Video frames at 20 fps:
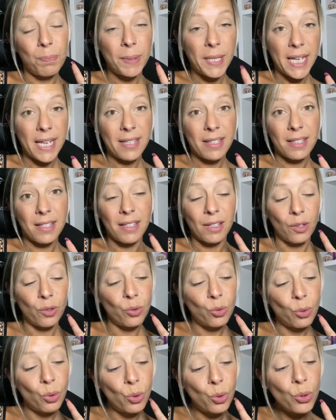pièce
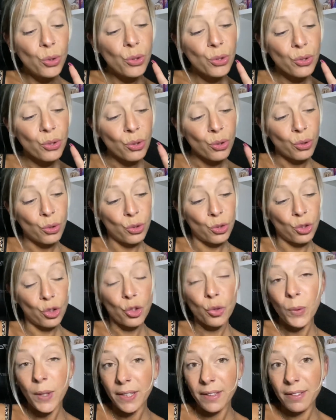de luxe que je
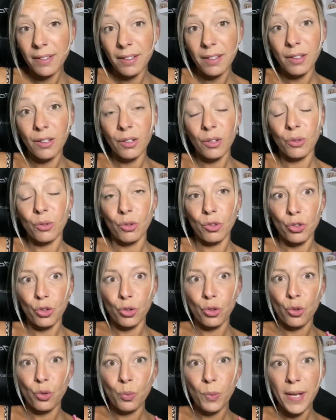souhaite, que je
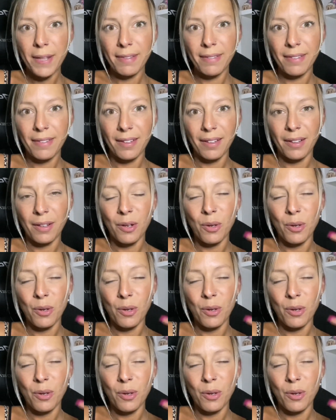souhaite